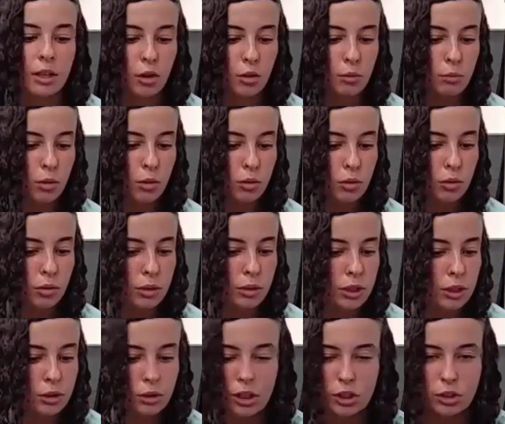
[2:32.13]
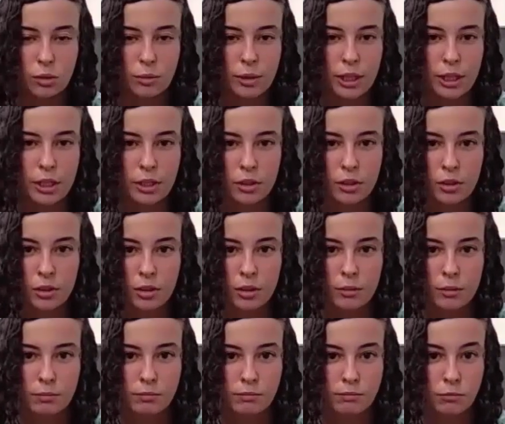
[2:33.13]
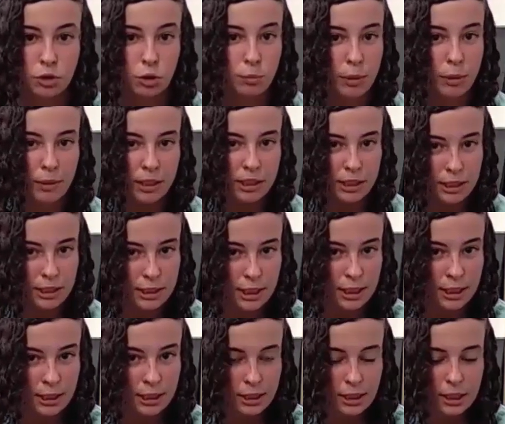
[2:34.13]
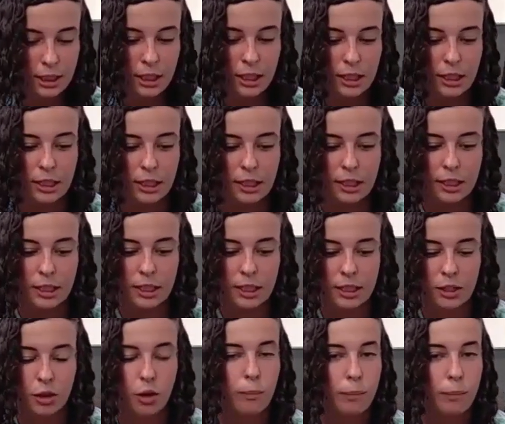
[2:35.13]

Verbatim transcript: Tengo un montón de historias sobre ello, mm, súper machistas, eh, en